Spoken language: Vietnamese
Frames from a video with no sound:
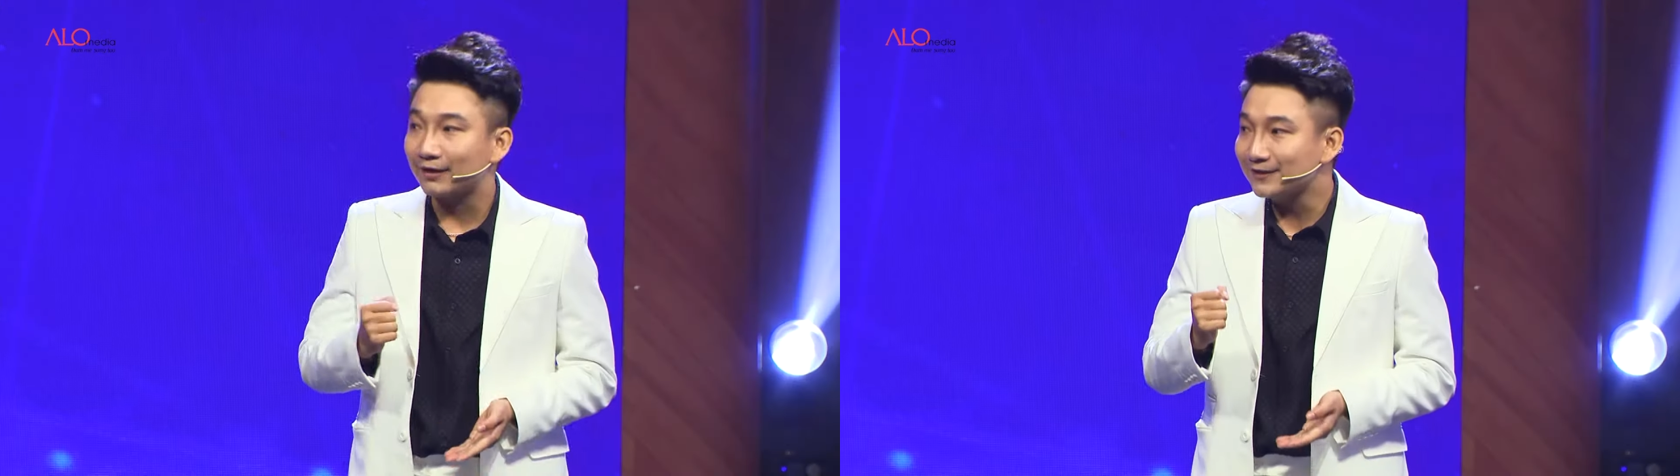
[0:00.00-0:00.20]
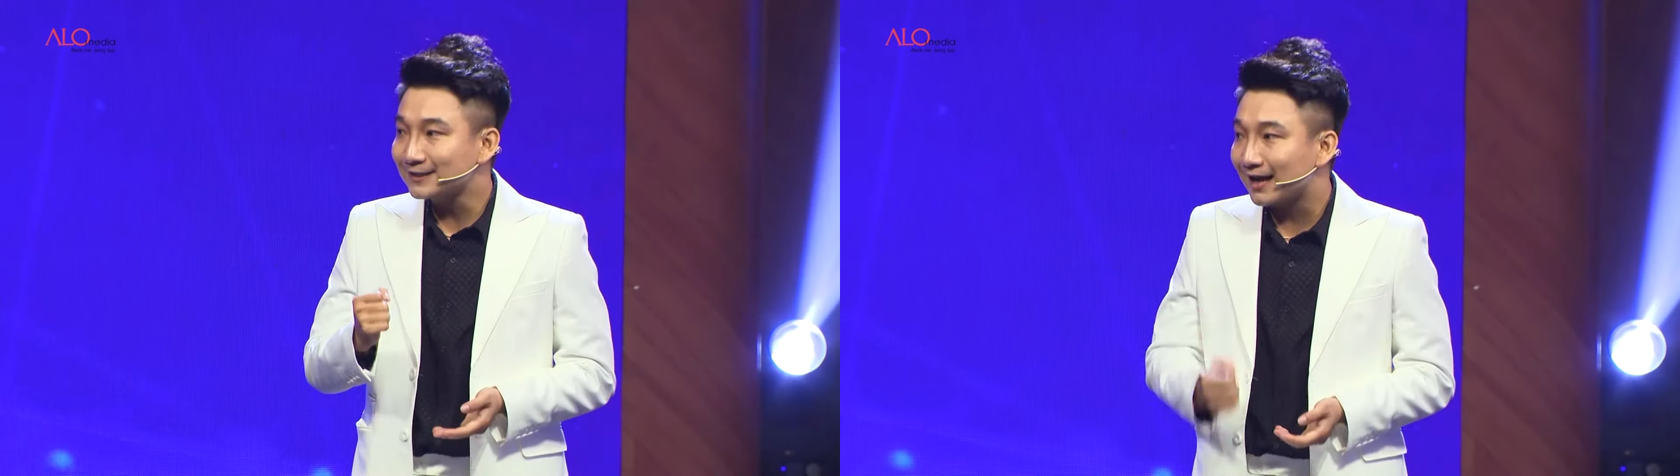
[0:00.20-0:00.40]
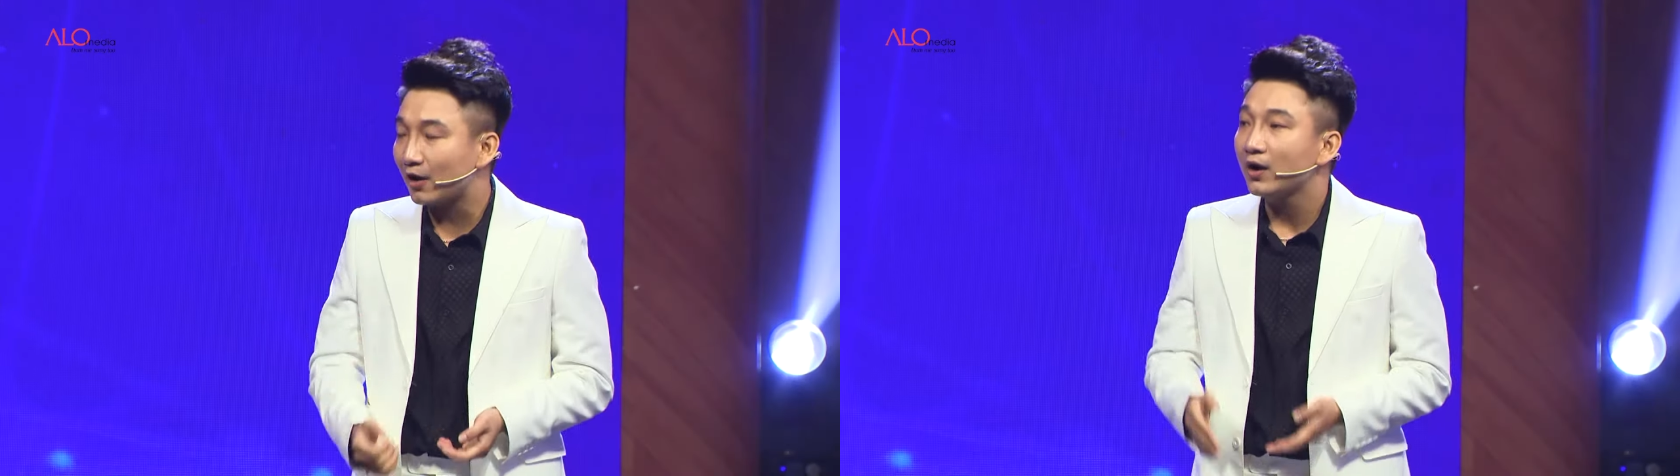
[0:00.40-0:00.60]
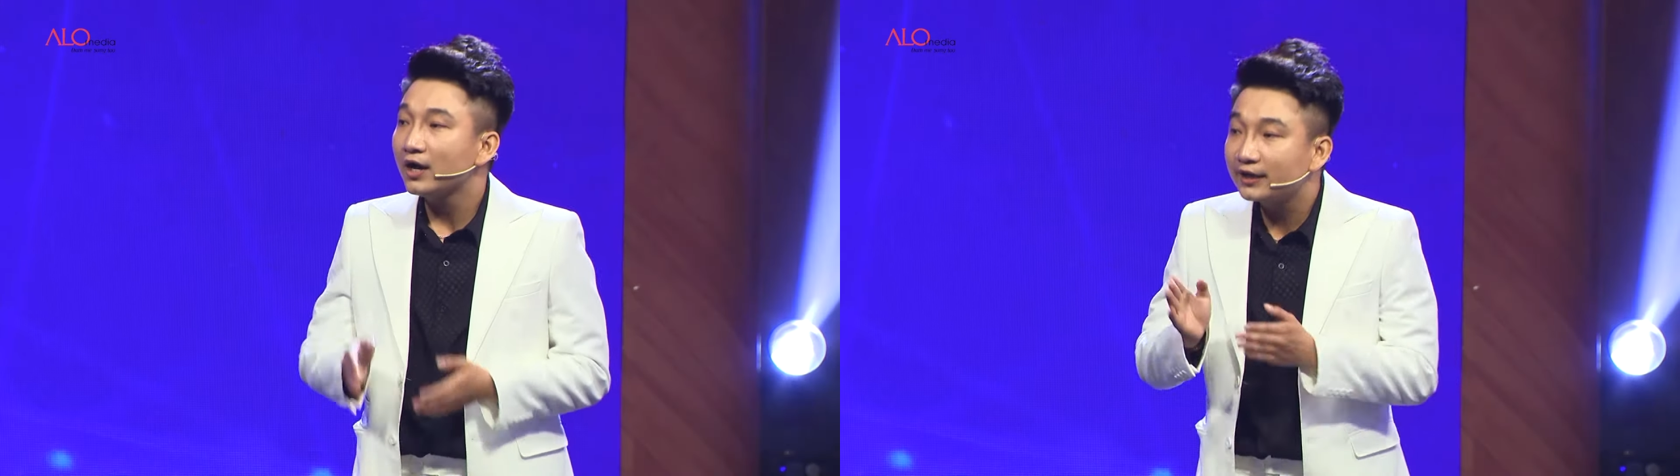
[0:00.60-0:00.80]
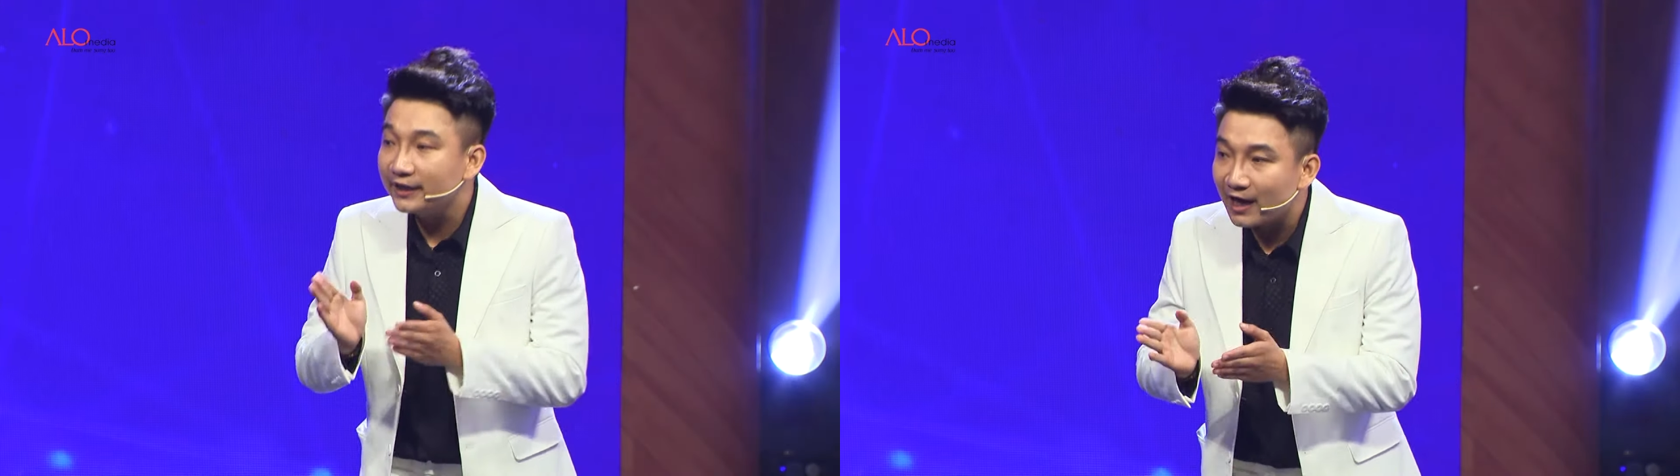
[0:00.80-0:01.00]
Tại vì sao?
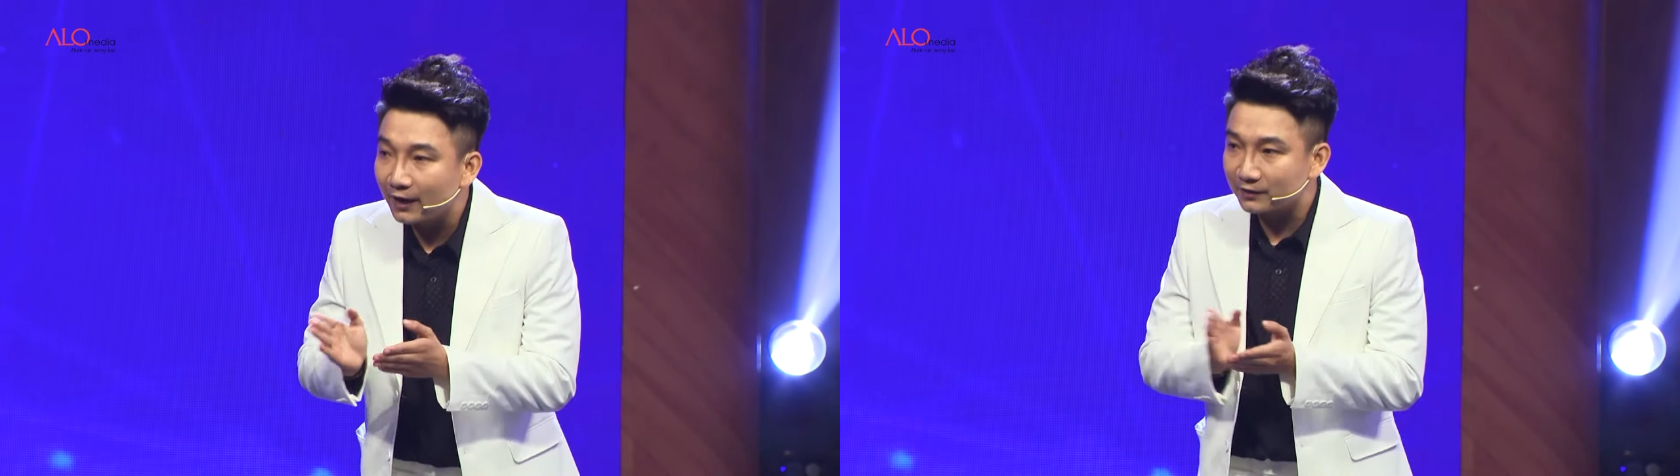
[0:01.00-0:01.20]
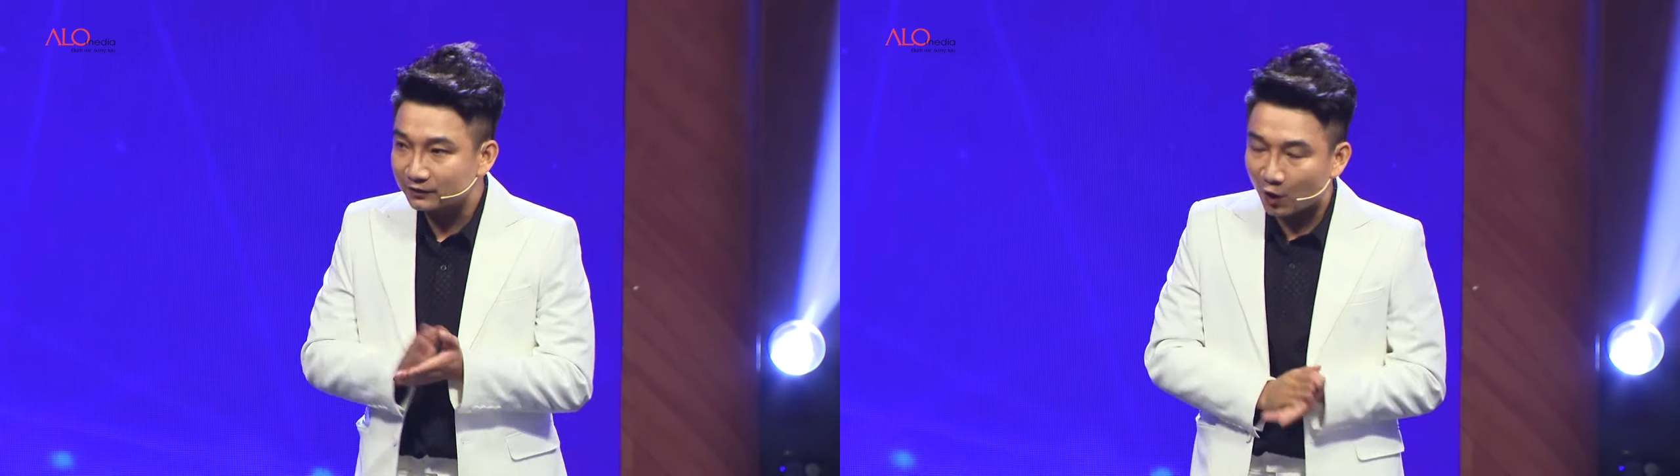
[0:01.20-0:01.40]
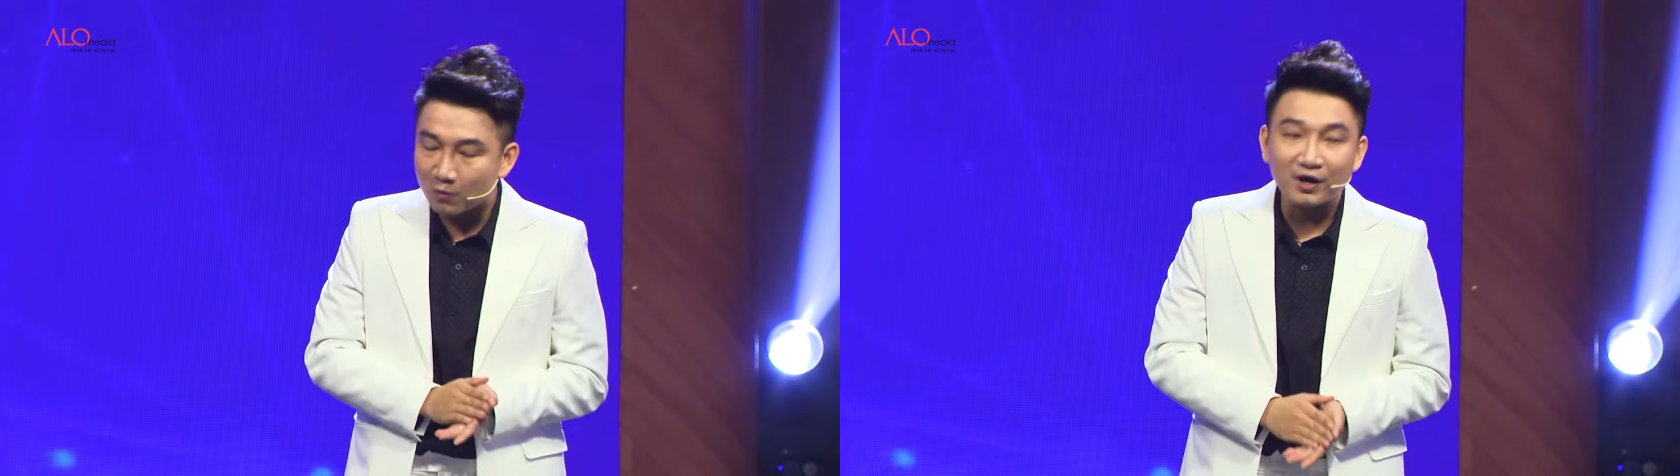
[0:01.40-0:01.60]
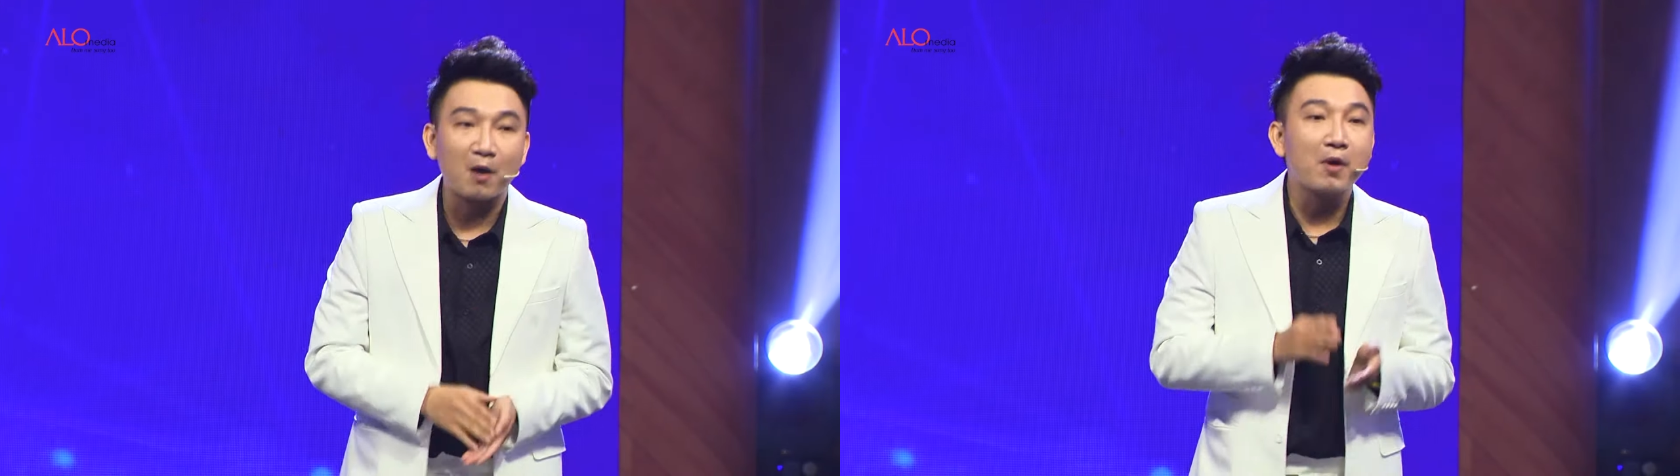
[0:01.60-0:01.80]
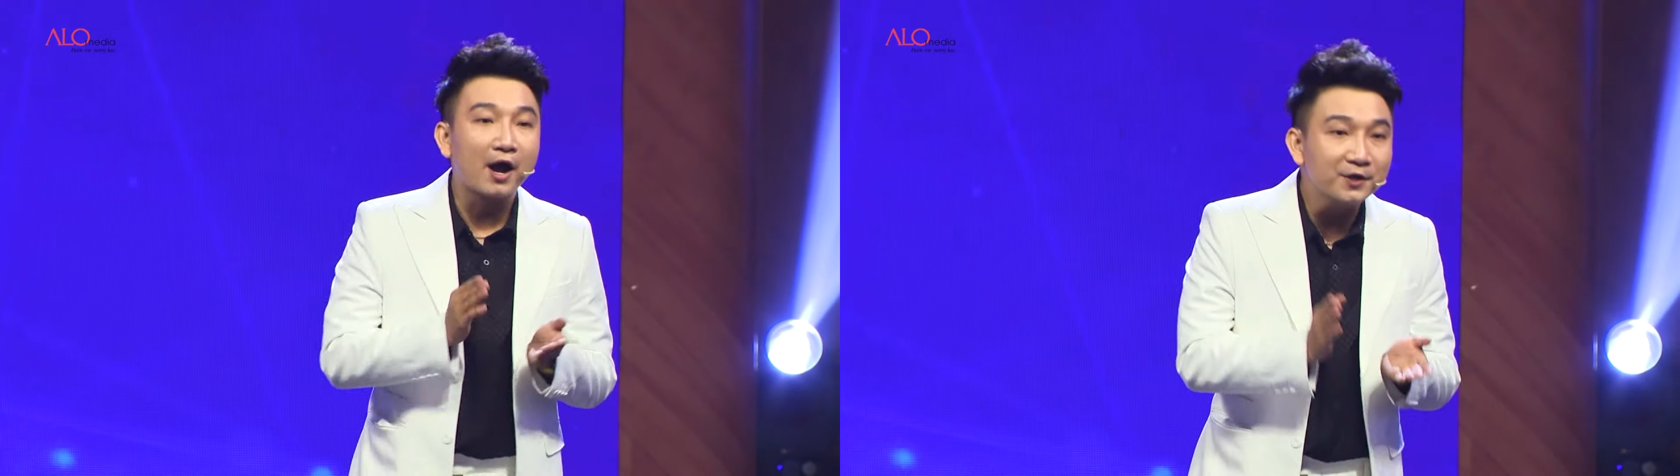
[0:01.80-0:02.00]
Khi họ được tôn
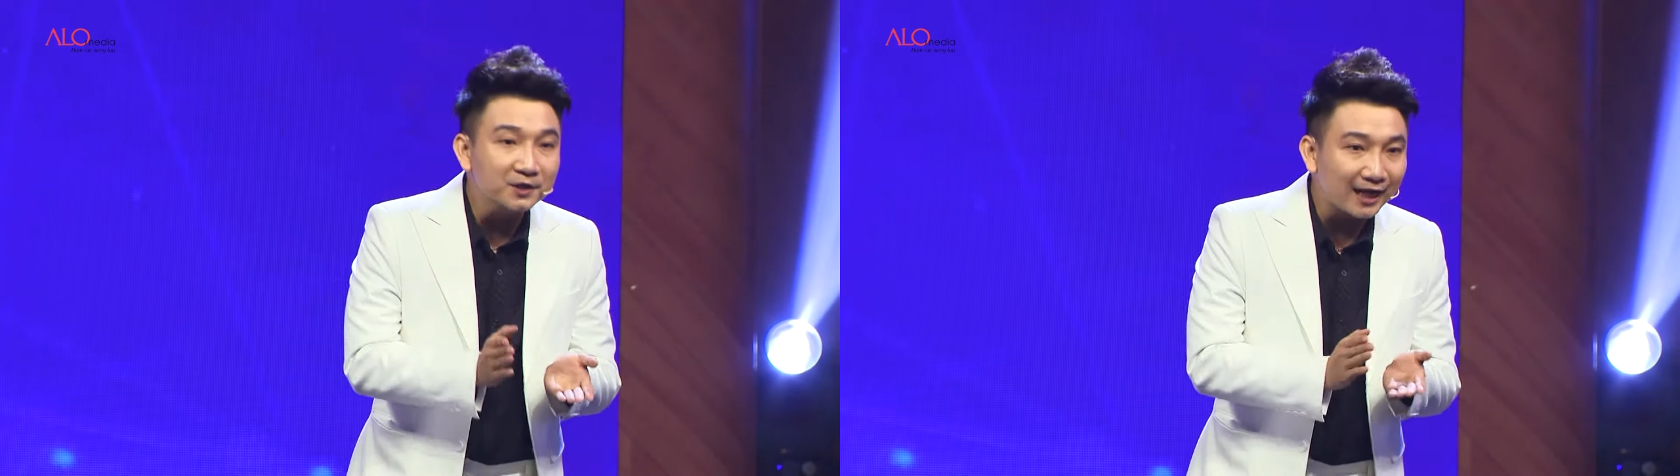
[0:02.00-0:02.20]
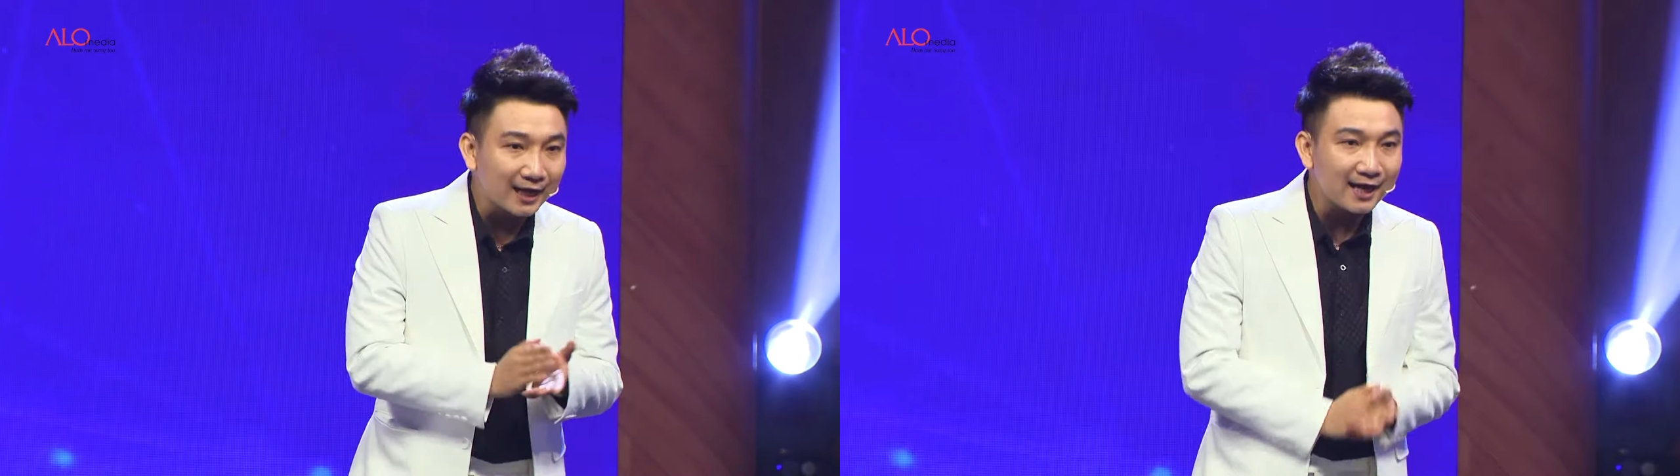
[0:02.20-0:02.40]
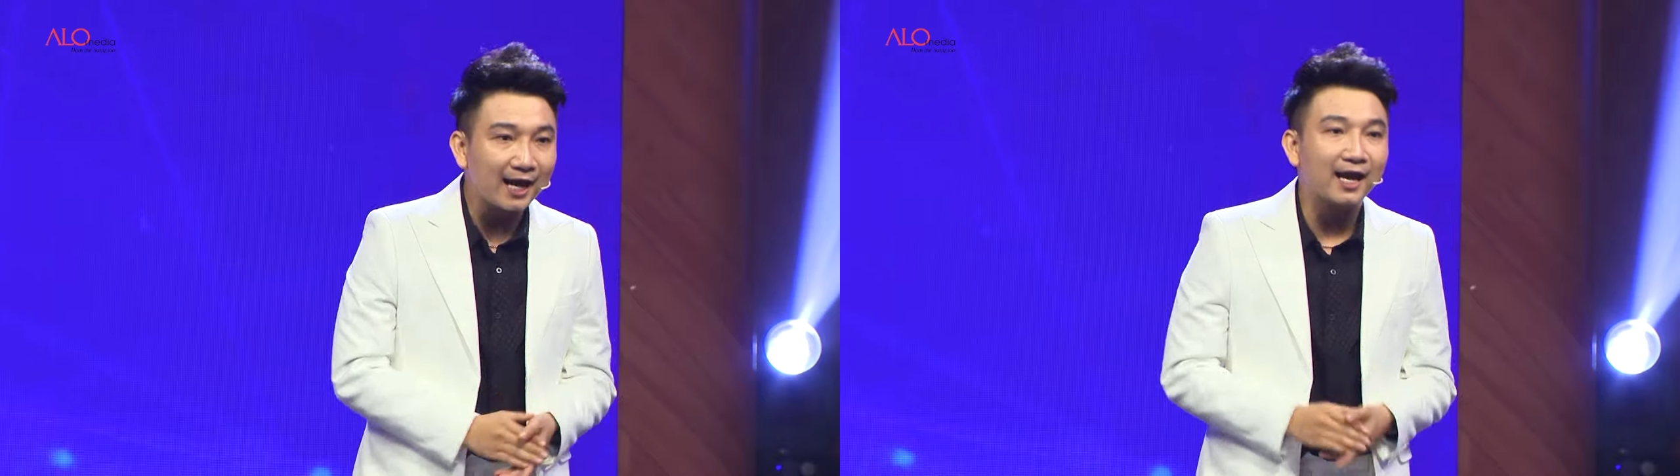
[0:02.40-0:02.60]
trọng, họ được lắng